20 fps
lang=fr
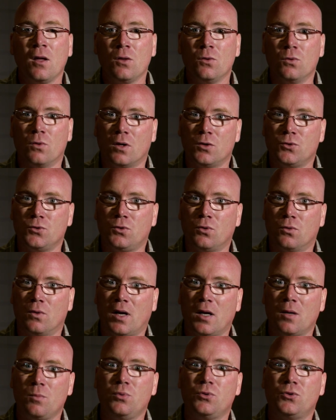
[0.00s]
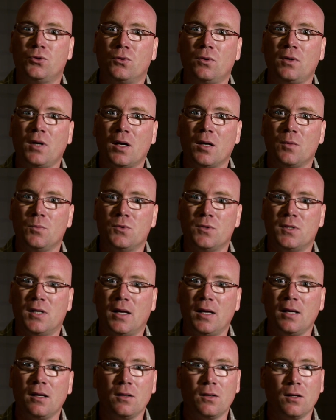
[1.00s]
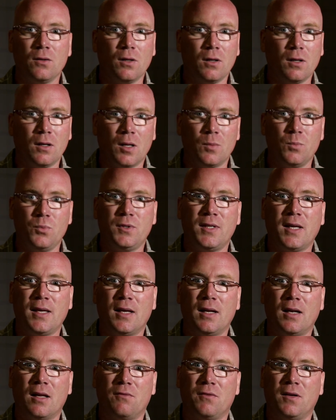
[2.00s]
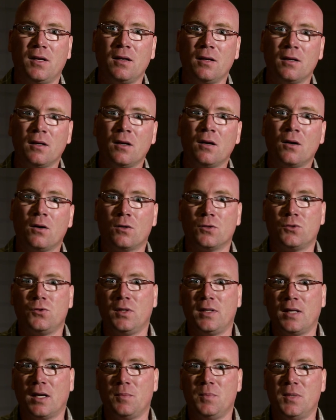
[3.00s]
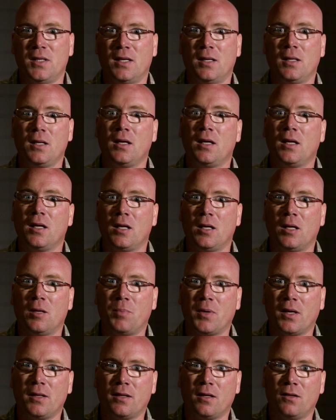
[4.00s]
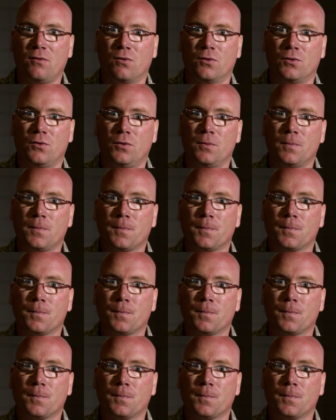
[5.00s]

Nous rajoutons un bouchon, un muselet. La bouteille est lavée, ensuite habillée prête à être vendue.